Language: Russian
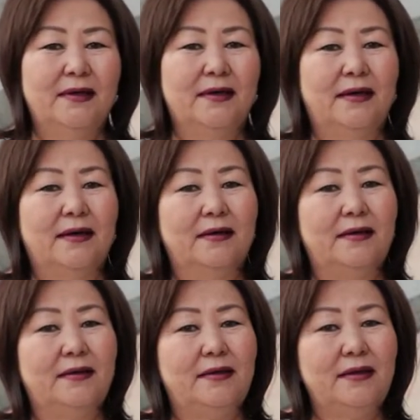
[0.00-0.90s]
А,
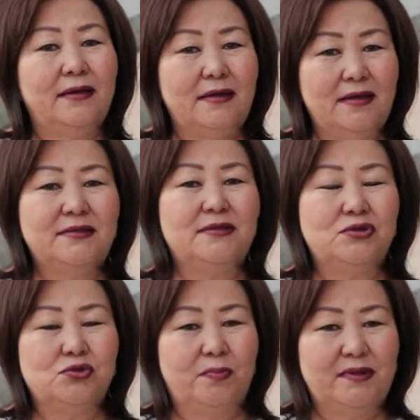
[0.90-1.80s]
и есть
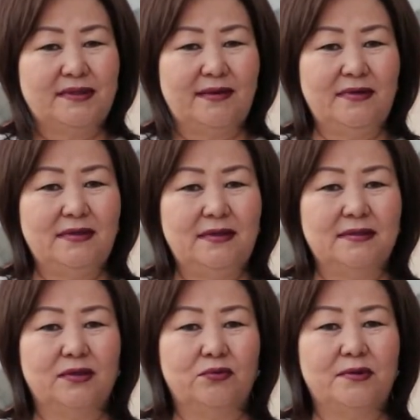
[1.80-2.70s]
еще представители
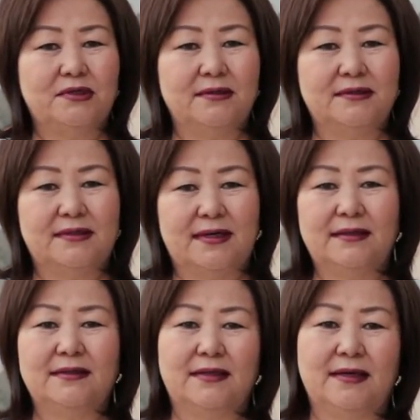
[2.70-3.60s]
из зарубежных
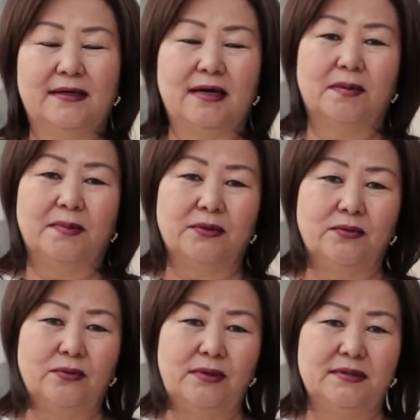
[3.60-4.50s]
стран, таких как
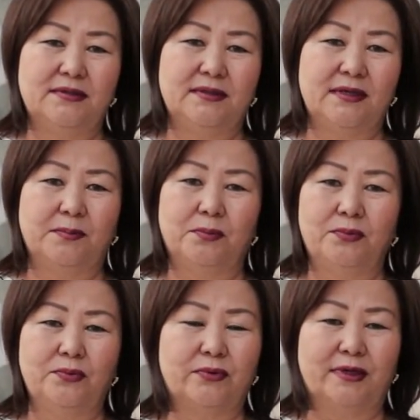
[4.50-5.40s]
Монголия,
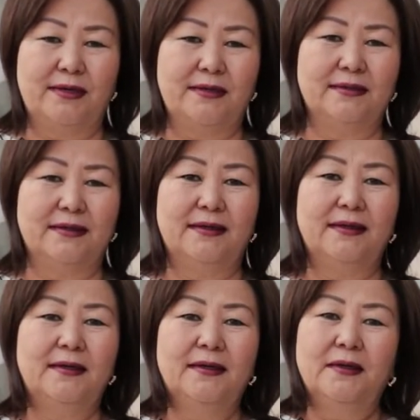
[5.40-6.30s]
Сингапур, Украина –
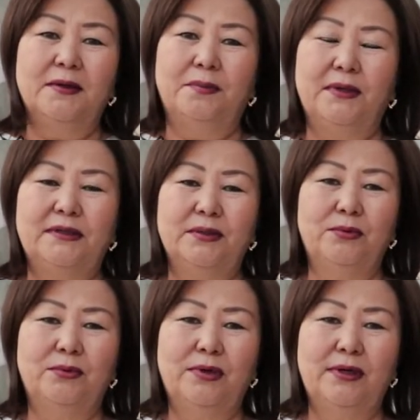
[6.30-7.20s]

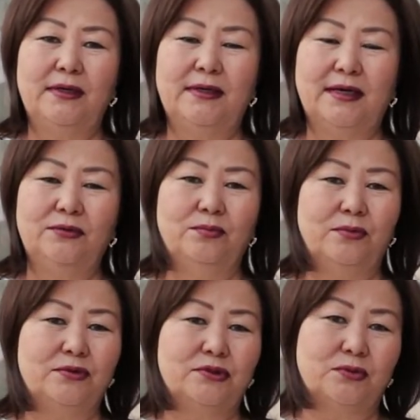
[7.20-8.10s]
Поэтому я
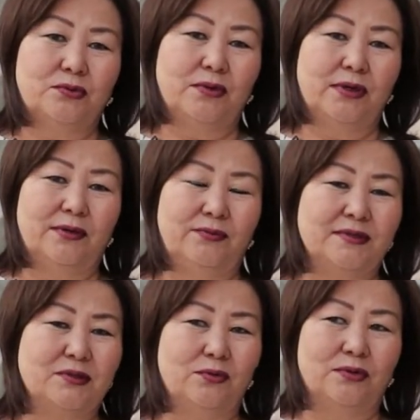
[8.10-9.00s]
думаю, что у
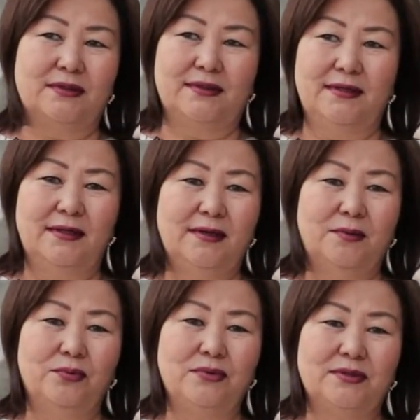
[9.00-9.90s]
нас год
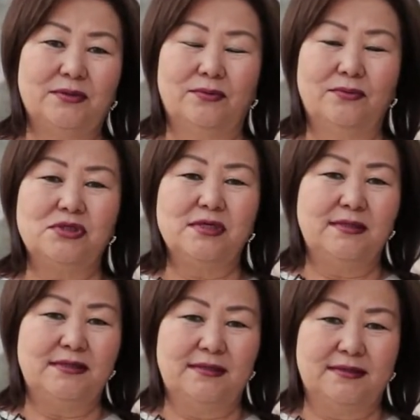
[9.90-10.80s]
будет очень
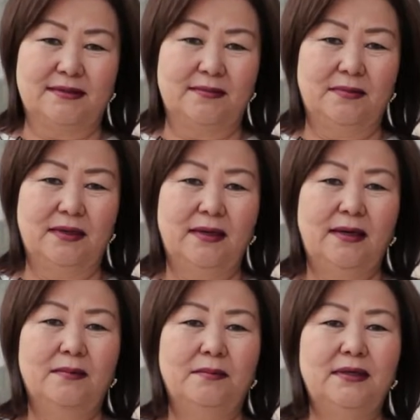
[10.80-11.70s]
интересным.
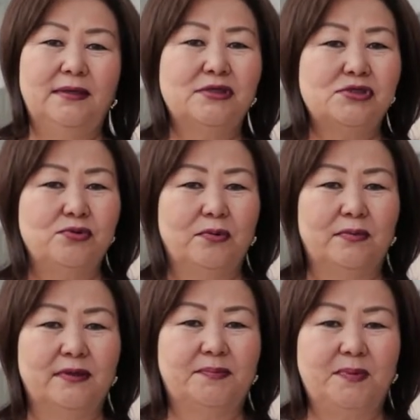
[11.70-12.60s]
Мы
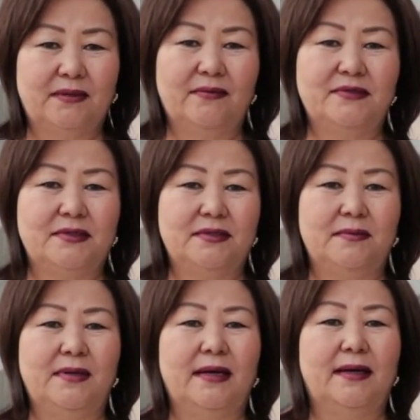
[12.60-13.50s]
начнем с 1
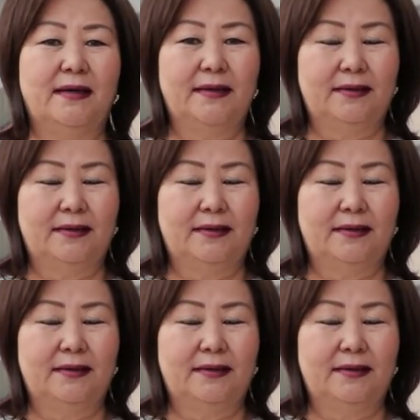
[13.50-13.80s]
сентября